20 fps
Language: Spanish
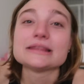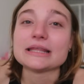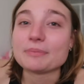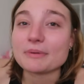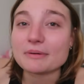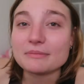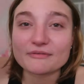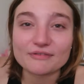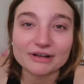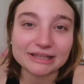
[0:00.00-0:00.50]

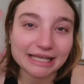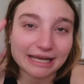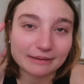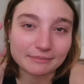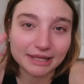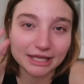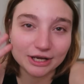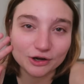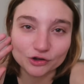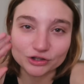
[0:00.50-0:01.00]
Después me falta
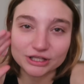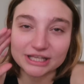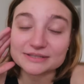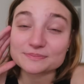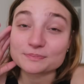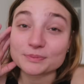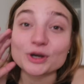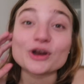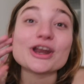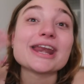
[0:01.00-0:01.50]
que me den
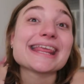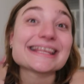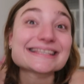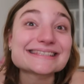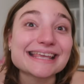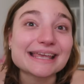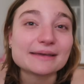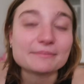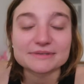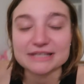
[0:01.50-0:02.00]
notas, pero en
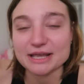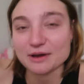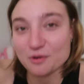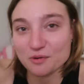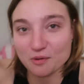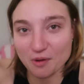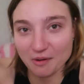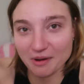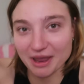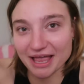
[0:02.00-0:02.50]
ese me saqué
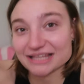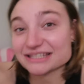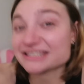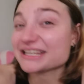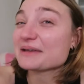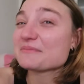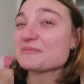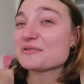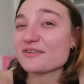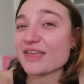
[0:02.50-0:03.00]
un 9.
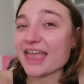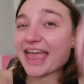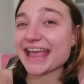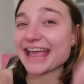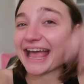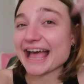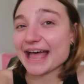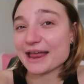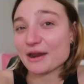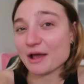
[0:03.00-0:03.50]
Así que muy
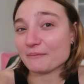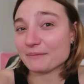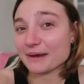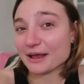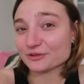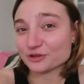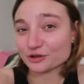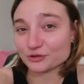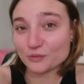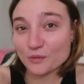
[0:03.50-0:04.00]
bien, cara,
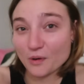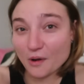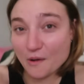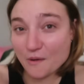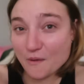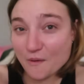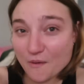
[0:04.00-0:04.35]
aplausos. ¡Uy!